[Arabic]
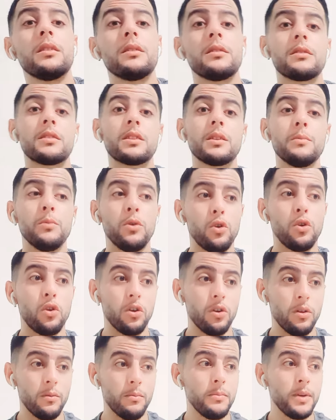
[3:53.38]
سمعوا
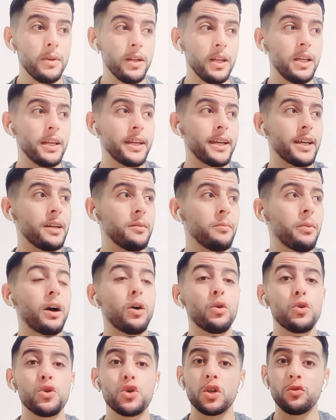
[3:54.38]
ملي
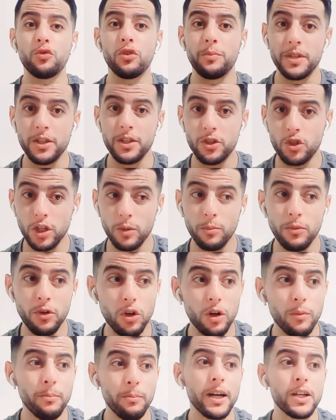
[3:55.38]
كيبغاو يشوفوا بنتهم
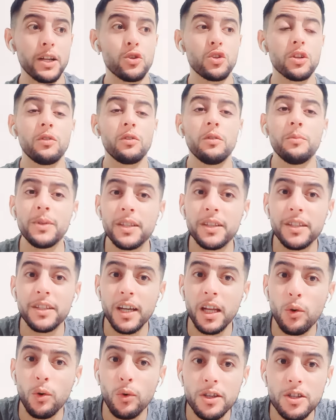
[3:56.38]
الام بغات تشوف البنت
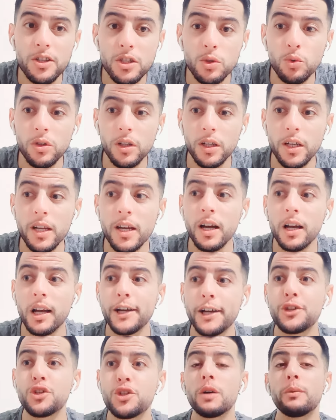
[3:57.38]
ديالها وكتسوي عليها
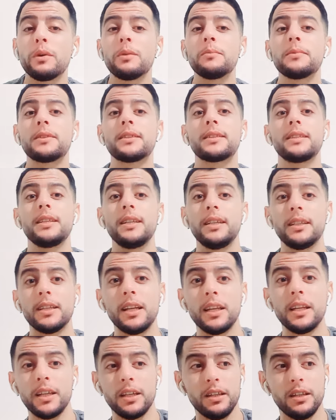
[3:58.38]
كتجاوبهم السيده
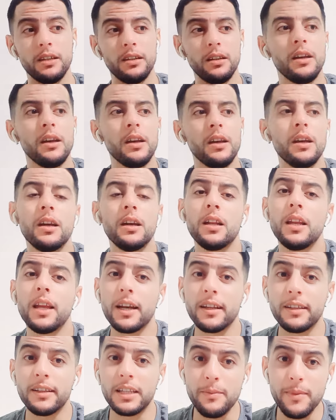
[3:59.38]
اللي اللي
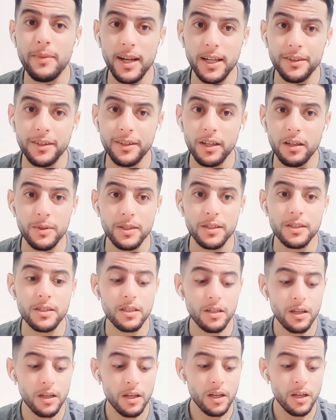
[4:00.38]
خدامه عند البنت
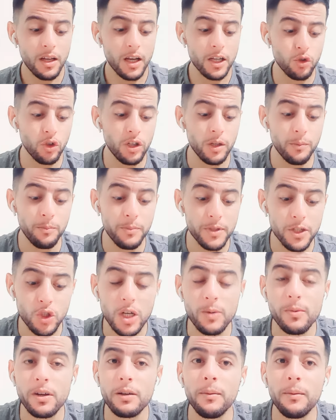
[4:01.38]
كتقول لهم
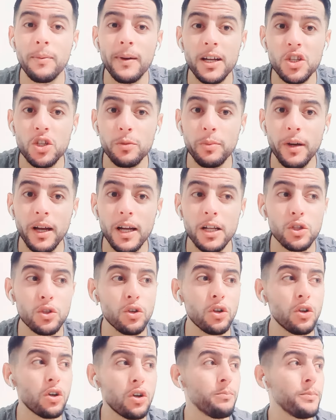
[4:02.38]
بنتكم راه ما بقاتش
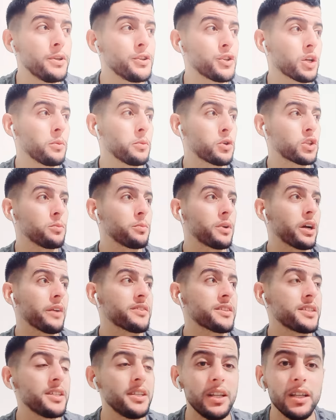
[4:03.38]
بغانتكم بنتكم كنتم
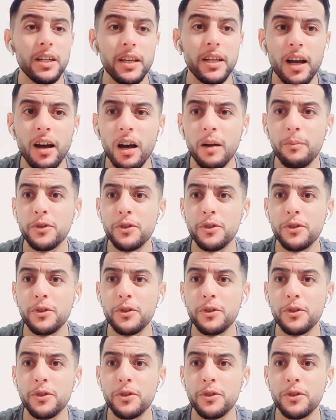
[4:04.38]
مكرفسين عليها